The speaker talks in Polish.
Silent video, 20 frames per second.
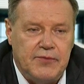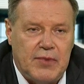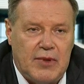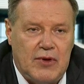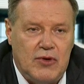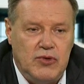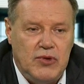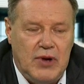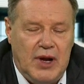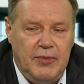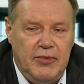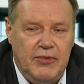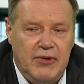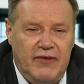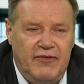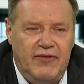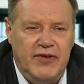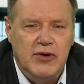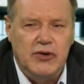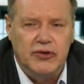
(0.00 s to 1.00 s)
która była
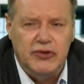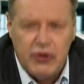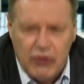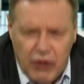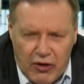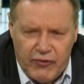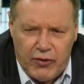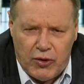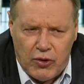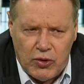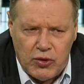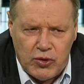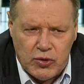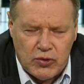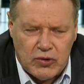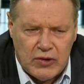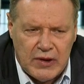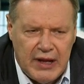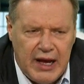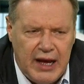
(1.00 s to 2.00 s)
wyjątkowo
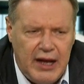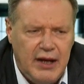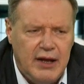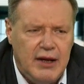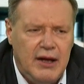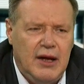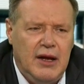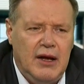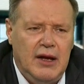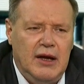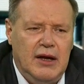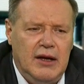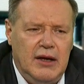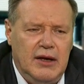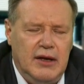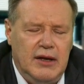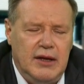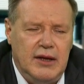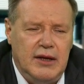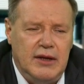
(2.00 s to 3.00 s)
okrutna,
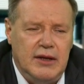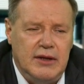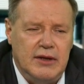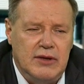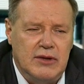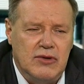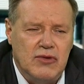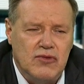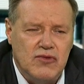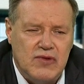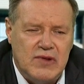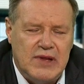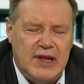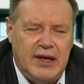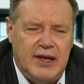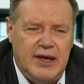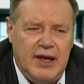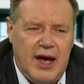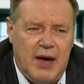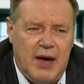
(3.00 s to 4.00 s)
to już takie